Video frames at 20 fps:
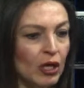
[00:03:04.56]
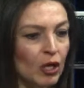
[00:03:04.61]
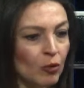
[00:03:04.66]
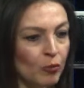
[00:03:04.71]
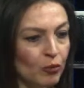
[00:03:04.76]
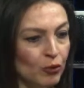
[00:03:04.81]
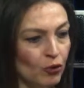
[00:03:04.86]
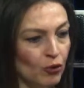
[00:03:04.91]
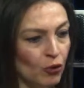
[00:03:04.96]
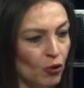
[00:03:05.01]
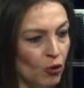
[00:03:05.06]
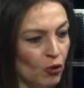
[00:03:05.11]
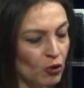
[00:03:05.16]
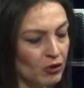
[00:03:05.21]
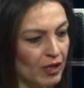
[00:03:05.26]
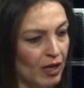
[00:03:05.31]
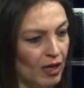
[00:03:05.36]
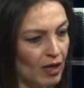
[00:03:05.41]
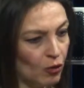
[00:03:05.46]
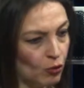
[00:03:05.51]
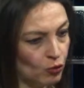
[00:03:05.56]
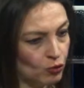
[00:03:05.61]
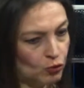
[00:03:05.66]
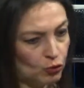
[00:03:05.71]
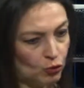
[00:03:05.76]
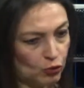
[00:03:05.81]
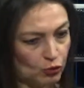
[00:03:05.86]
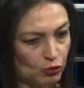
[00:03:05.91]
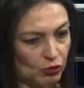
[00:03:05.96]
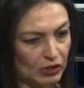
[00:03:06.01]
Bu yolda onun
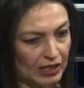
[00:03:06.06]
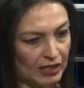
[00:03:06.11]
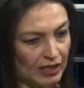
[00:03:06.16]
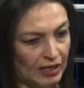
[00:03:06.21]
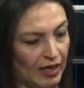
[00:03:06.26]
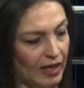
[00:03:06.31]
önündeki